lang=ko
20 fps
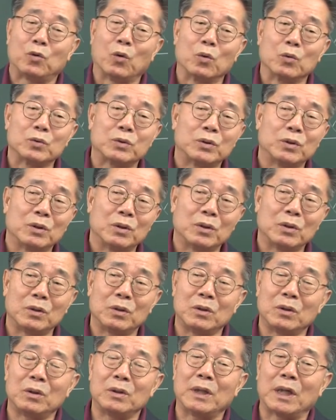
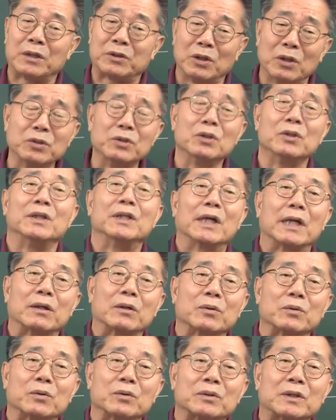동서의 경전이라는
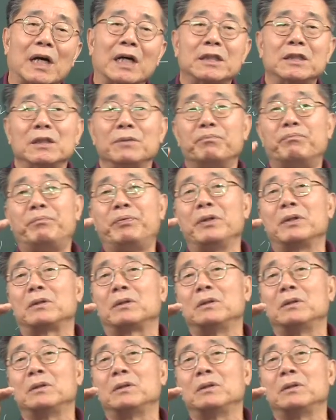것도 사실은 비,